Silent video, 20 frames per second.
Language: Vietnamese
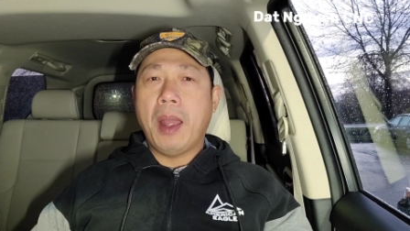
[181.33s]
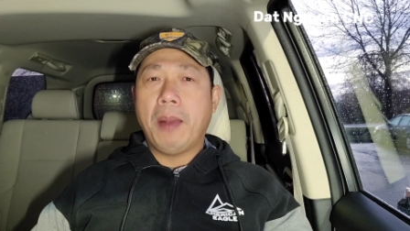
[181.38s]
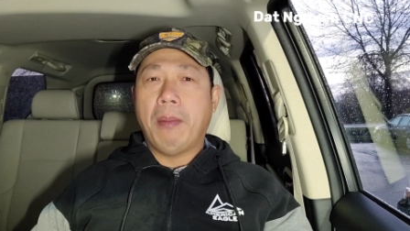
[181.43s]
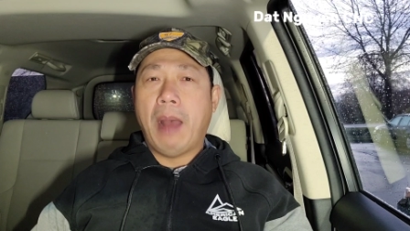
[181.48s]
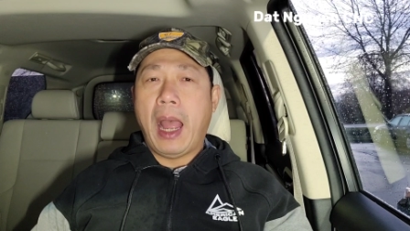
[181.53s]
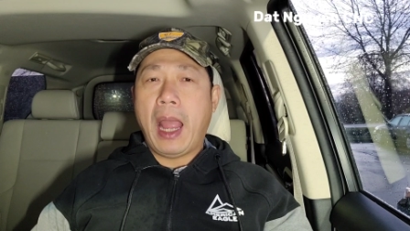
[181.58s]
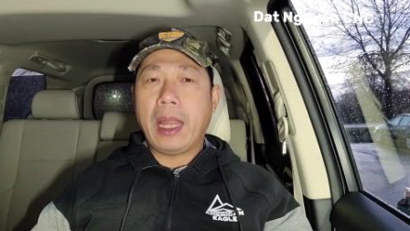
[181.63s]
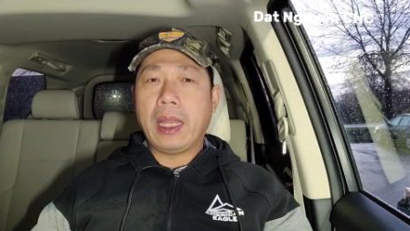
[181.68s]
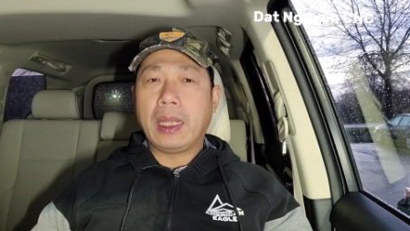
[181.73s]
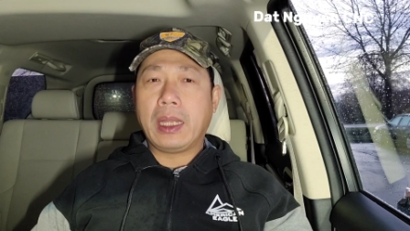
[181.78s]
máy
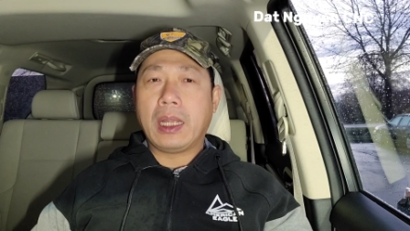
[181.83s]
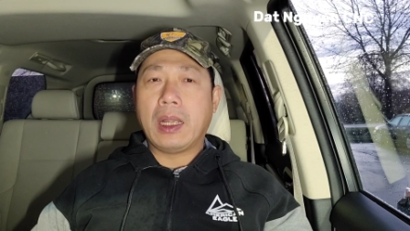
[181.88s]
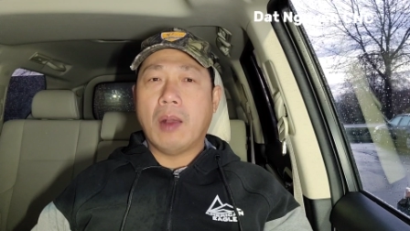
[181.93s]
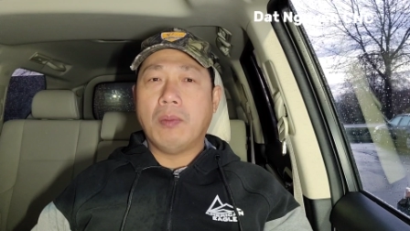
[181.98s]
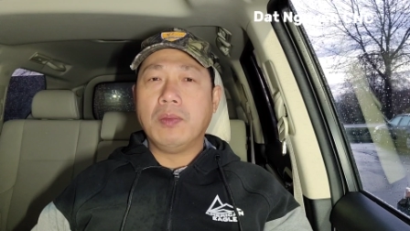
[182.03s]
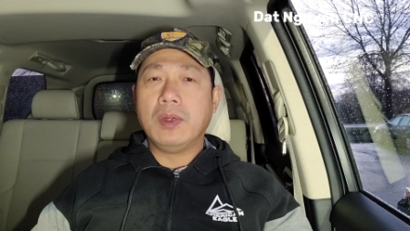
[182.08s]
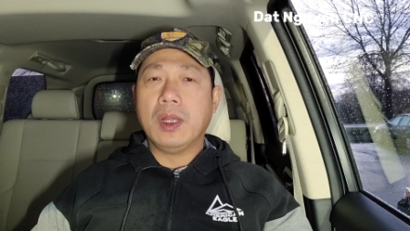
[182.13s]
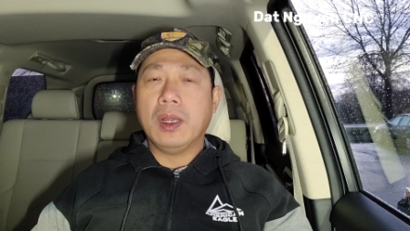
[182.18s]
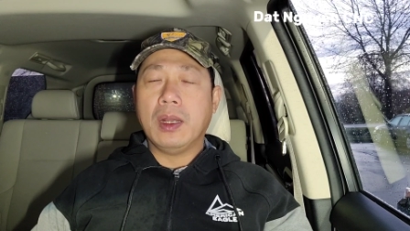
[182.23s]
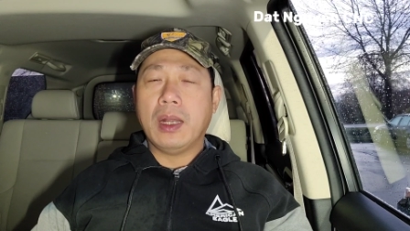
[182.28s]
bay
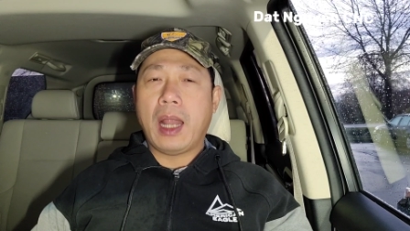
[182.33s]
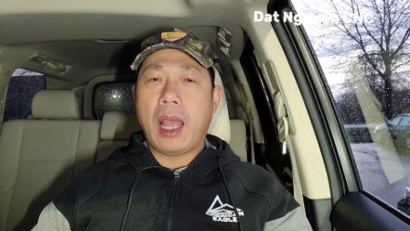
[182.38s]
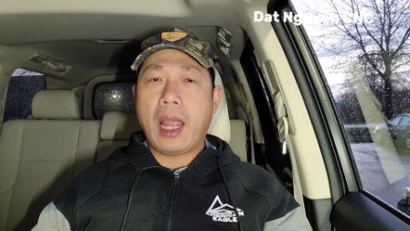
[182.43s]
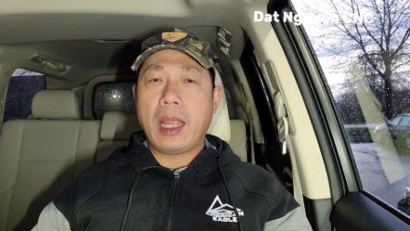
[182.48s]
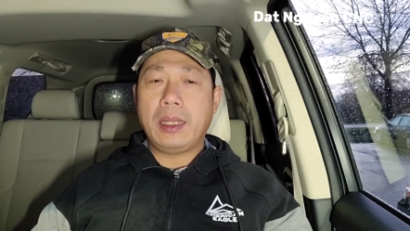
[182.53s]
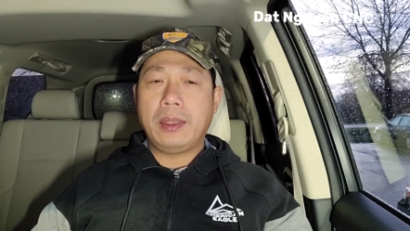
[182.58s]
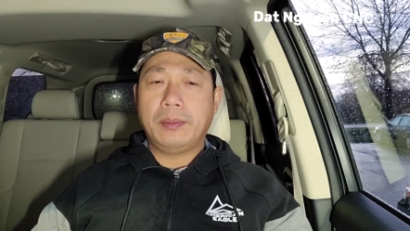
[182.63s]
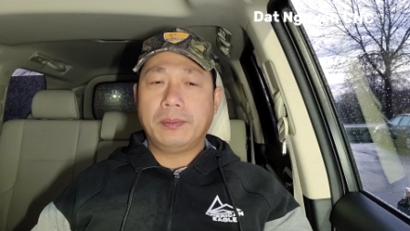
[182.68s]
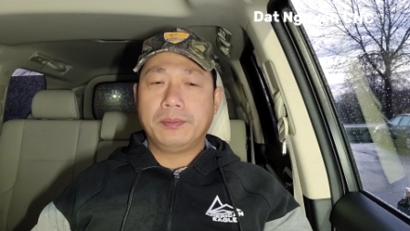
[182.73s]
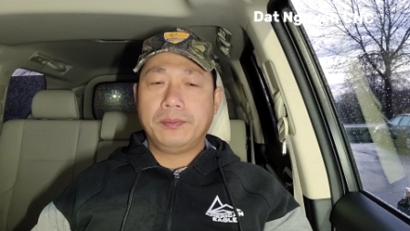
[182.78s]
không người
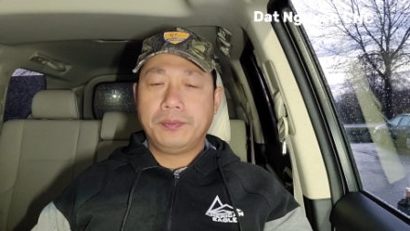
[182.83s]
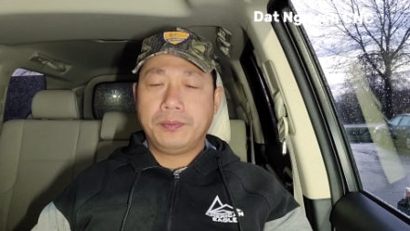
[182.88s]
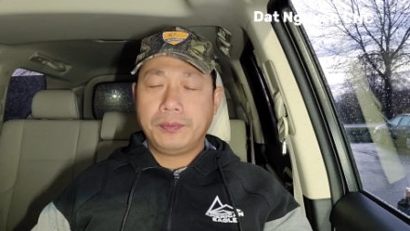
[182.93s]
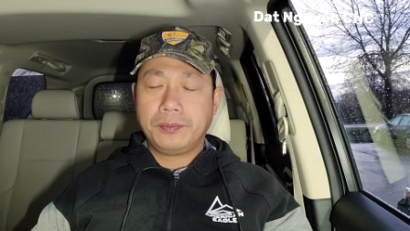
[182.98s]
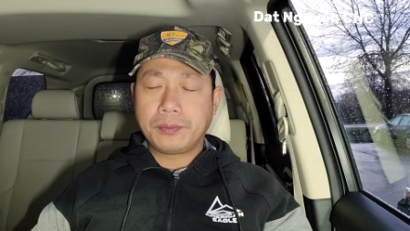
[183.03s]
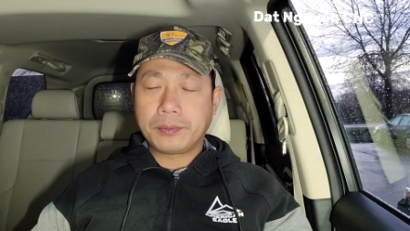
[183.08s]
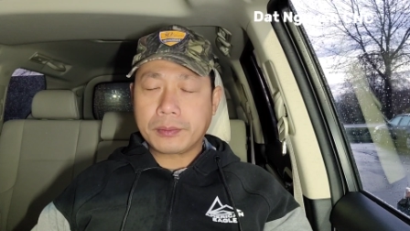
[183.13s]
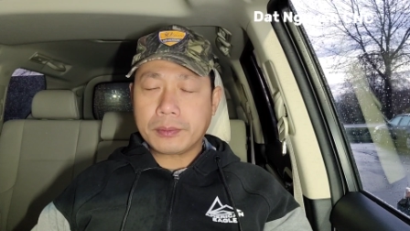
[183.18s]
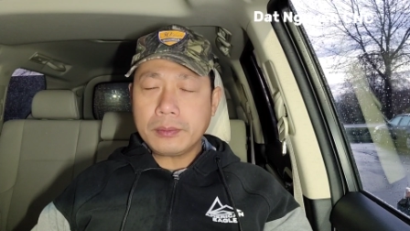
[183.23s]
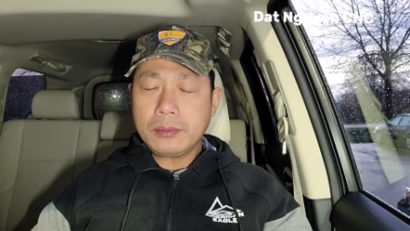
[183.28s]
lái
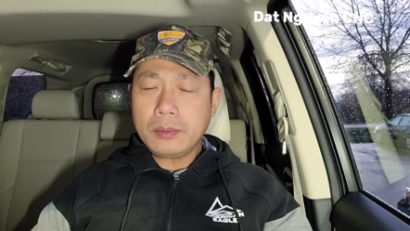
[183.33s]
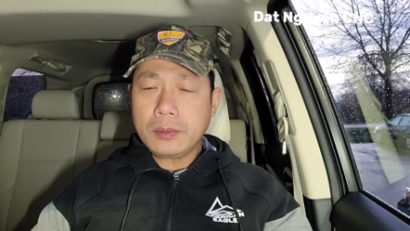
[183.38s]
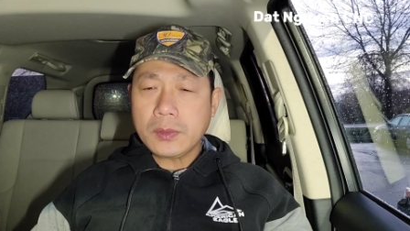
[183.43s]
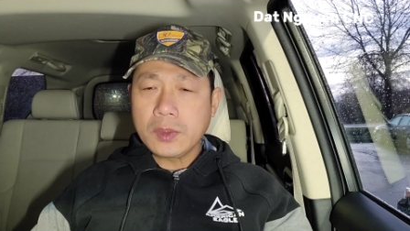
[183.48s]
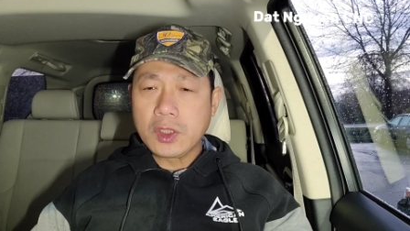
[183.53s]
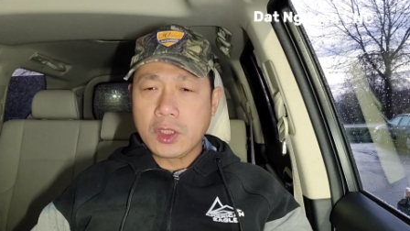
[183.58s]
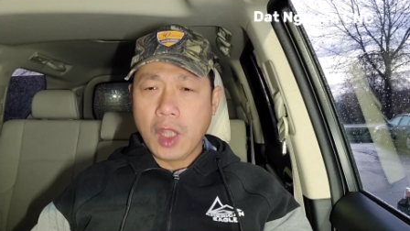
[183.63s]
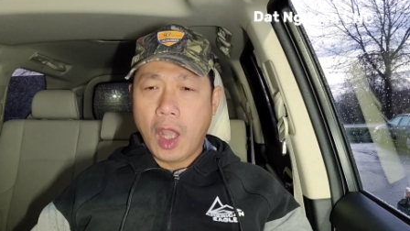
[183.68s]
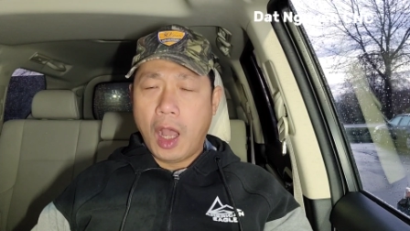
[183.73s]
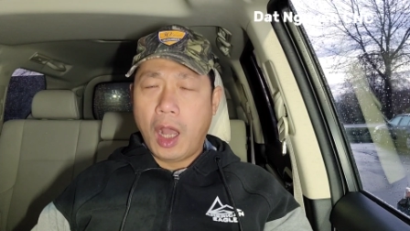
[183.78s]

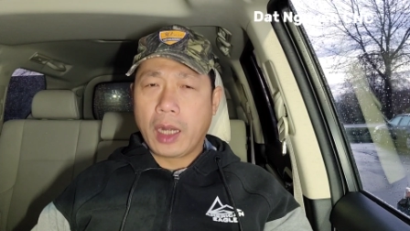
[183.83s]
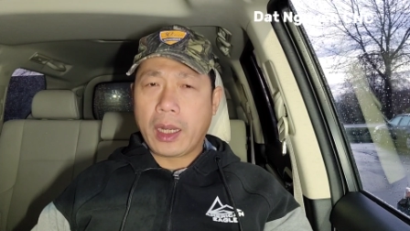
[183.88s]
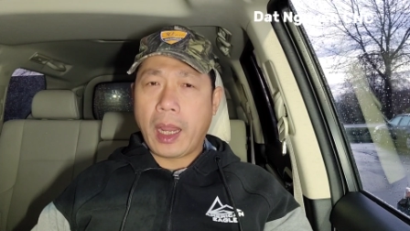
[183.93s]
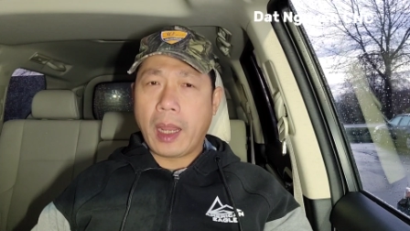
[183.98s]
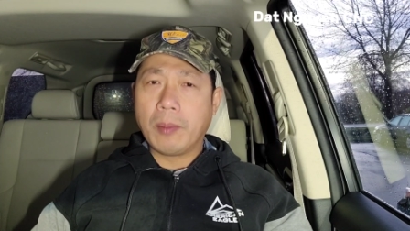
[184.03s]
cho